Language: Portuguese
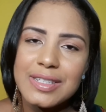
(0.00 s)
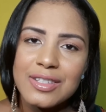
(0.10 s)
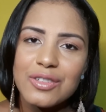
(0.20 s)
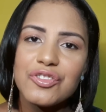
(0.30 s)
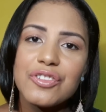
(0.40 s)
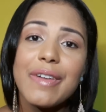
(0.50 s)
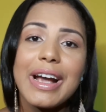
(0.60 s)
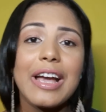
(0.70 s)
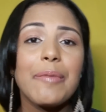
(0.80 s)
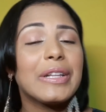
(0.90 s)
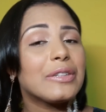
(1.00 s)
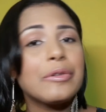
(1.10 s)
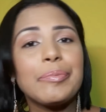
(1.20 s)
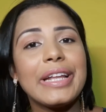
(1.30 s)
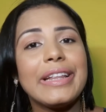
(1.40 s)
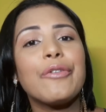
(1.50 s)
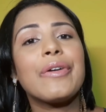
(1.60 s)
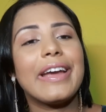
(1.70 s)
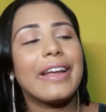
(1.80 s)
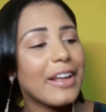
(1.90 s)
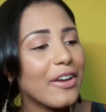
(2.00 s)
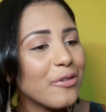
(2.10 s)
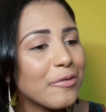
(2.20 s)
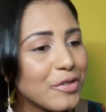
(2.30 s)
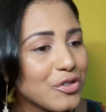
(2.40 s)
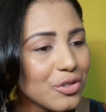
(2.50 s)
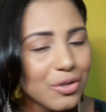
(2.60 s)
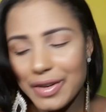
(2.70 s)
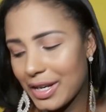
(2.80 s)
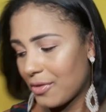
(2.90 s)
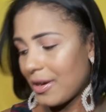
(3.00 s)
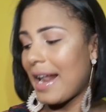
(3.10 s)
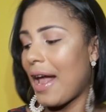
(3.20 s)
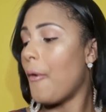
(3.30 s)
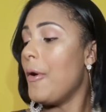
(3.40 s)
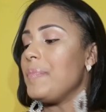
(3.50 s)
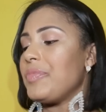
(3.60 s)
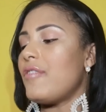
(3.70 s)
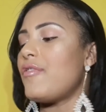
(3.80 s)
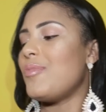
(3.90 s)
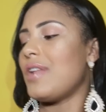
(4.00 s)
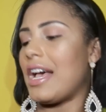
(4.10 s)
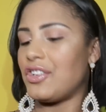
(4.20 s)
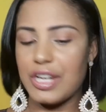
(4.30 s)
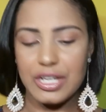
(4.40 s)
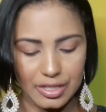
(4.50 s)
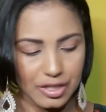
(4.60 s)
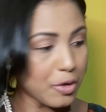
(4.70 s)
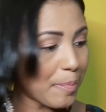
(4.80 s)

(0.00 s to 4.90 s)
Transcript: esse sino de vaca aí para tu não perder o quê? Nenhum vídeo novo aqui no canal. Então vamos lá, gente. Deixa eu